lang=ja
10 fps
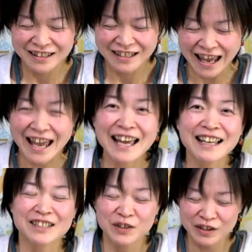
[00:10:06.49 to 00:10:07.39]

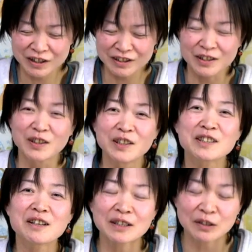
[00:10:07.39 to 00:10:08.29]
ねそういう想
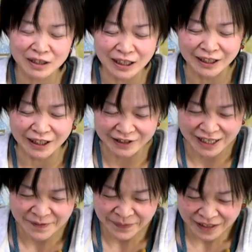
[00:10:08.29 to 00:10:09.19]
像は得意なんだけどさ、